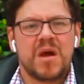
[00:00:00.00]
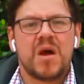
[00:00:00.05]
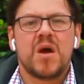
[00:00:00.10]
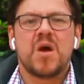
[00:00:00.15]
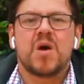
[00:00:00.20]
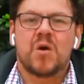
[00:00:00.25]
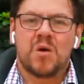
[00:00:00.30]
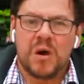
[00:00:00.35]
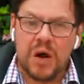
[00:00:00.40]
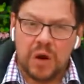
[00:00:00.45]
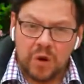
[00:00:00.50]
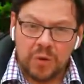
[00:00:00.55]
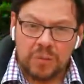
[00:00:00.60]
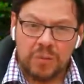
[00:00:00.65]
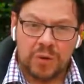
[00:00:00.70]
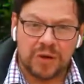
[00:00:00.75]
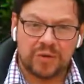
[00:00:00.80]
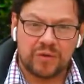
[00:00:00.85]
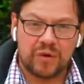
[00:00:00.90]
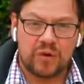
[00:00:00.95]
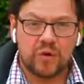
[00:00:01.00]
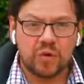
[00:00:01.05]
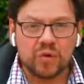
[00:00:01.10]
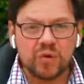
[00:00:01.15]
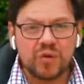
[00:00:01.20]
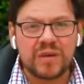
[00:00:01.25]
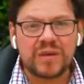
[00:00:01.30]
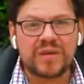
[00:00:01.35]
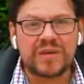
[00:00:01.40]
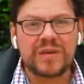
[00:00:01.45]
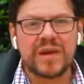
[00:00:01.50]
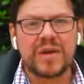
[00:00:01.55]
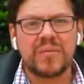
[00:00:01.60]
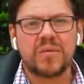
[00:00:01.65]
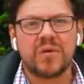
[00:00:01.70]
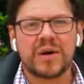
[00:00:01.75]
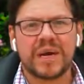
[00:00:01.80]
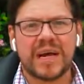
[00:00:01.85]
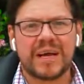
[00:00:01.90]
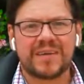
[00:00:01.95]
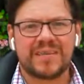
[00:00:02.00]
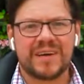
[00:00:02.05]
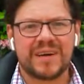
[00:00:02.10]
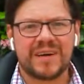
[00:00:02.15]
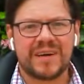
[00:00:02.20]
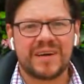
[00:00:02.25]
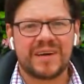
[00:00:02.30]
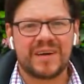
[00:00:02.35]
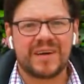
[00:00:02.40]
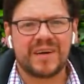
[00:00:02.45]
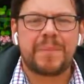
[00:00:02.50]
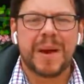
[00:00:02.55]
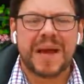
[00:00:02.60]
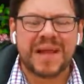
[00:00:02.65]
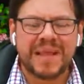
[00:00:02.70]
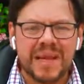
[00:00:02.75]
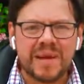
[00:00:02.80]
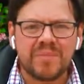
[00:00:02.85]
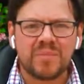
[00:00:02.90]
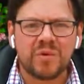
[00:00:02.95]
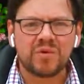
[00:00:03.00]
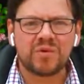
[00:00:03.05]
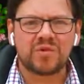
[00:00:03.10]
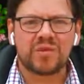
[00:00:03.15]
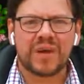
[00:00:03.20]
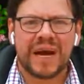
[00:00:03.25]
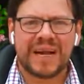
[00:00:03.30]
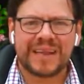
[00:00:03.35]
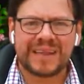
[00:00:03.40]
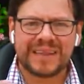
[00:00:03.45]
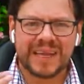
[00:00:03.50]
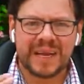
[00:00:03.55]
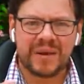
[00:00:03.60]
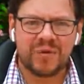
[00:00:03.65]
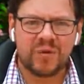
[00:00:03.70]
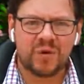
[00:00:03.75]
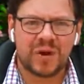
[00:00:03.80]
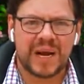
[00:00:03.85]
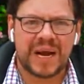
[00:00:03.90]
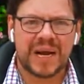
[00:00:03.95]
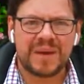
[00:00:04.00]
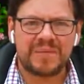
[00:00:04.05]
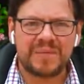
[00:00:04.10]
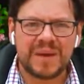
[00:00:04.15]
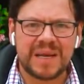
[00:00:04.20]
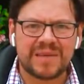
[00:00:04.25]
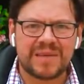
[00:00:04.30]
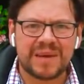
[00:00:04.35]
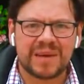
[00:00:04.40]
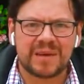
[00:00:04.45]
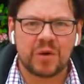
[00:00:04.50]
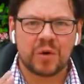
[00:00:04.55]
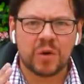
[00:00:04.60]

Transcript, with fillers: con la Corporación Justicia y Democracia y pedimos al Tribunal Administrativo de